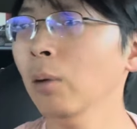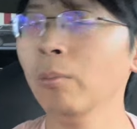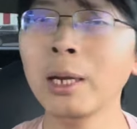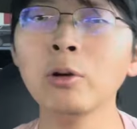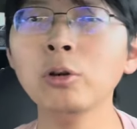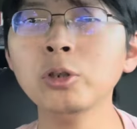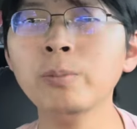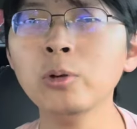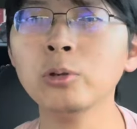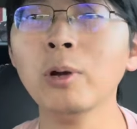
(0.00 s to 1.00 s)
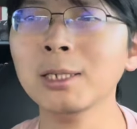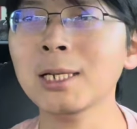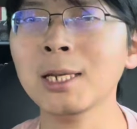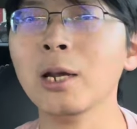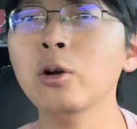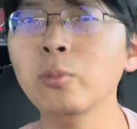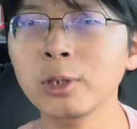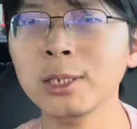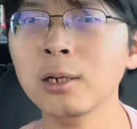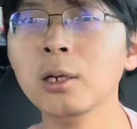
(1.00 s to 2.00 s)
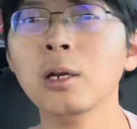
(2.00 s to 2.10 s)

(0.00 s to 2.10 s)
美国就不需要再采购墨西哥的